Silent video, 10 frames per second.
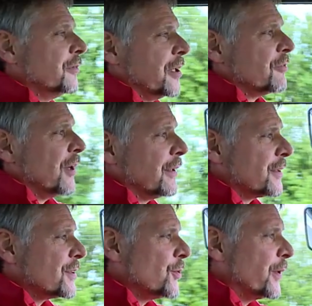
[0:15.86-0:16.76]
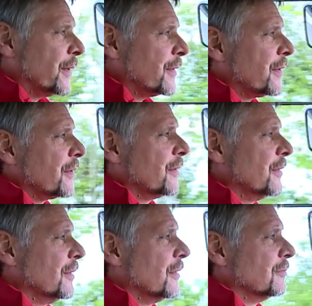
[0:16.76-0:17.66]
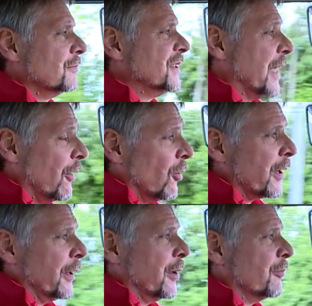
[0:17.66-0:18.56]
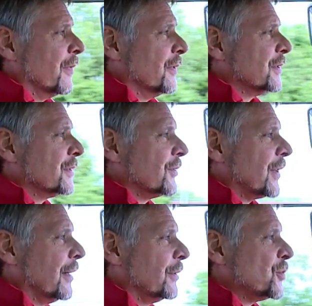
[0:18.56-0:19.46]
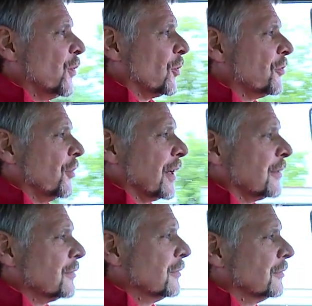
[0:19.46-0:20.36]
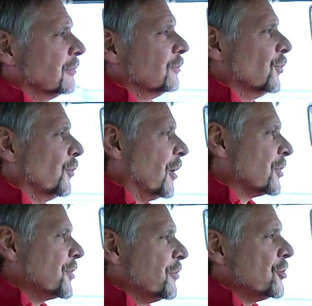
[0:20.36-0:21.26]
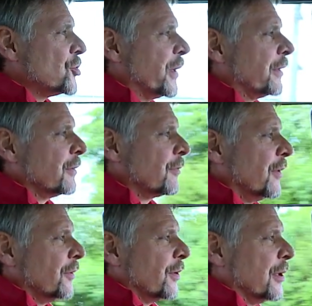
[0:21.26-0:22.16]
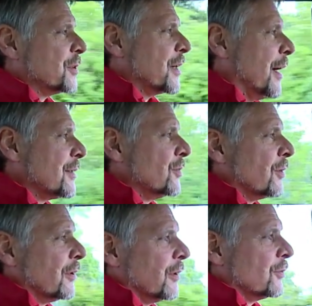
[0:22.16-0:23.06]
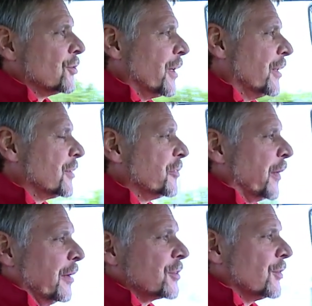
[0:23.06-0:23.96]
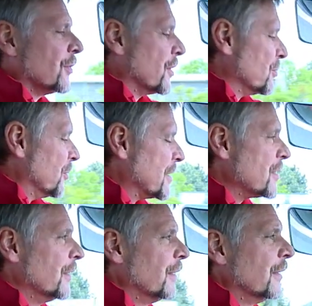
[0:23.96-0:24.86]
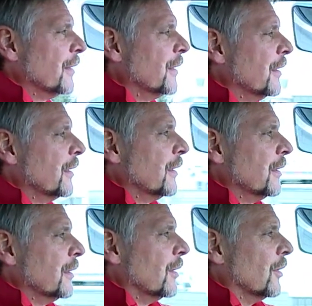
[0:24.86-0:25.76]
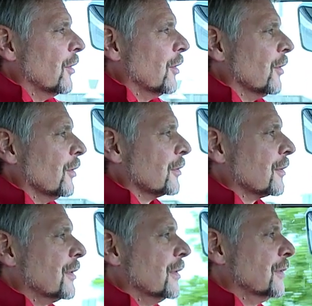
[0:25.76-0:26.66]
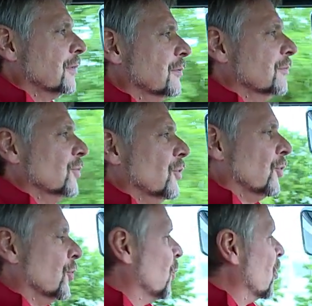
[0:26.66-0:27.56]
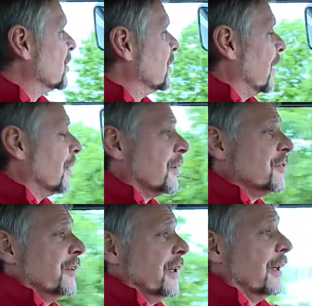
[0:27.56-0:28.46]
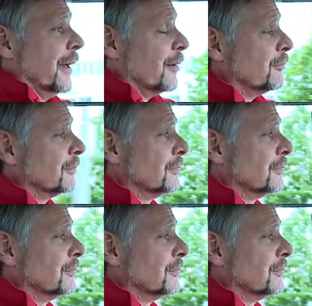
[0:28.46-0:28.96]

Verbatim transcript: wir fahren, ist er halt sehr angenehm. Es ist total entspannt fahren. Du brauchst nicht viel schalten, weil du gibst Gas oder du steigst auf Bremsen und das war's. Und du machst relativ wenig Lärm